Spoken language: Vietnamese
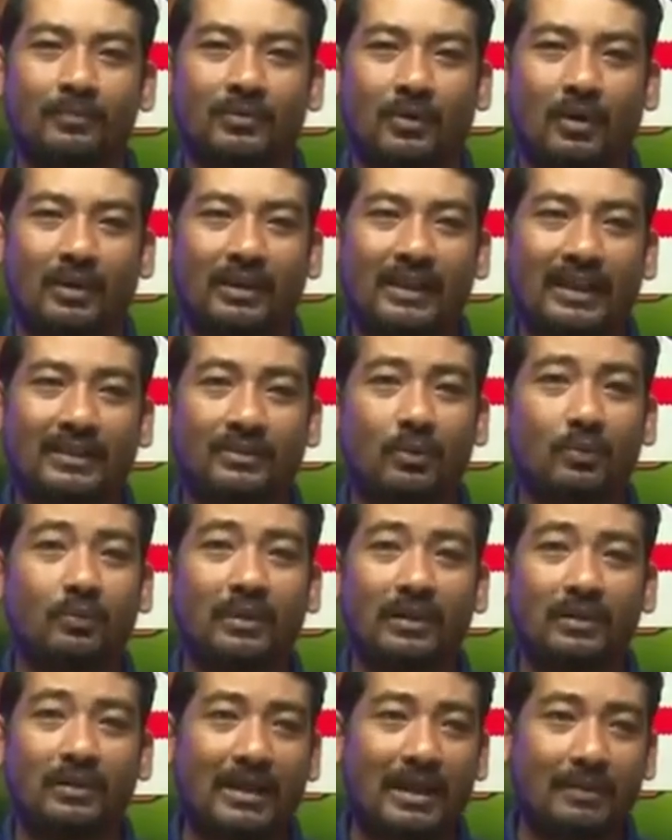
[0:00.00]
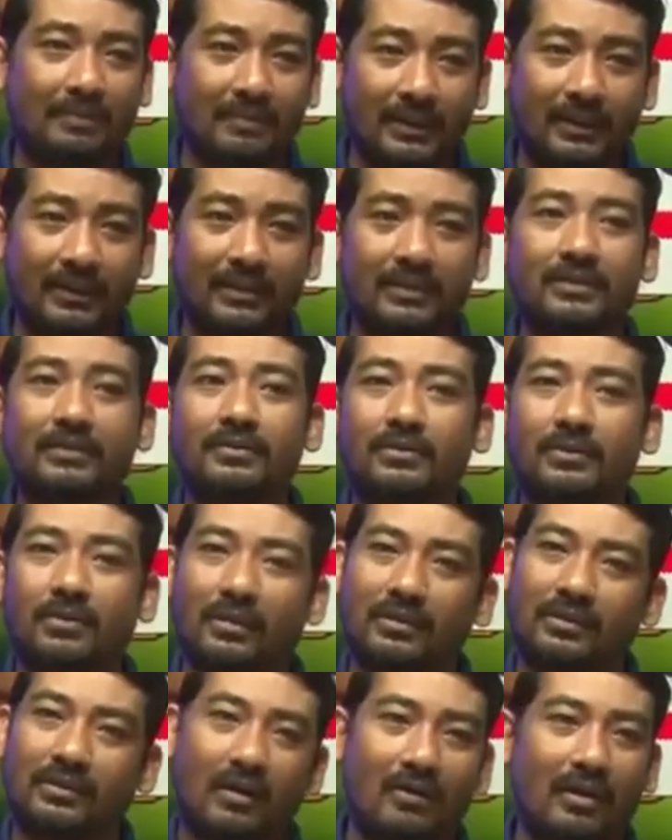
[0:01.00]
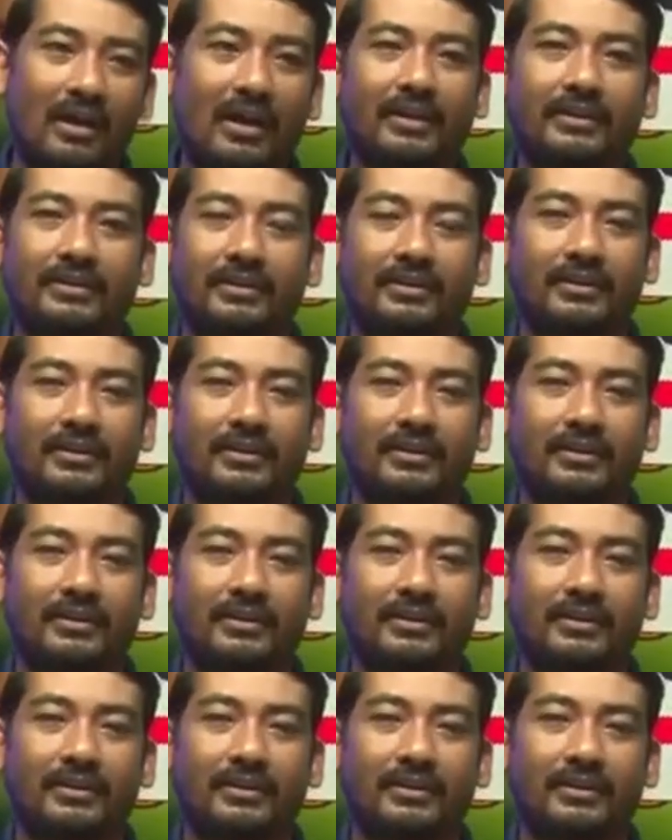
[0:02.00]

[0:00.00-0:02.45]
còn hai tuần vừa bài này cứ còn khâu hơi